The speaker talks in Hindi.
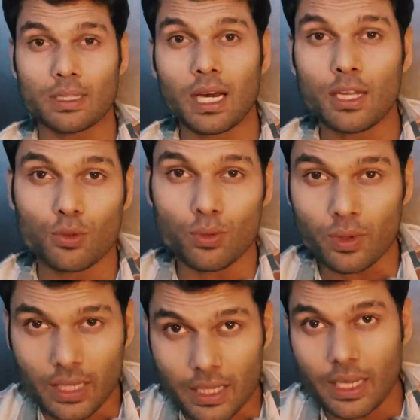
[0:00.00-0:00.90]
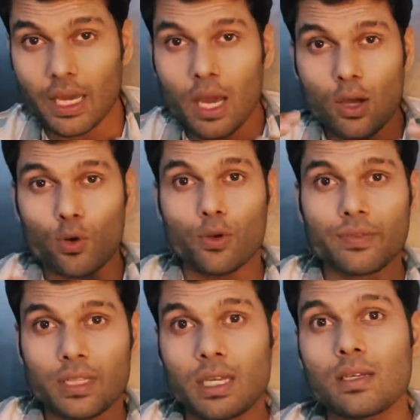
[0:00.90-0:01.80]
बता दूं कि ये
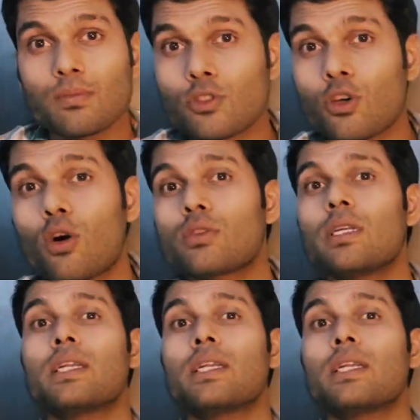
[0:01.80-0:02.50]
कुर्बी रईम साउथ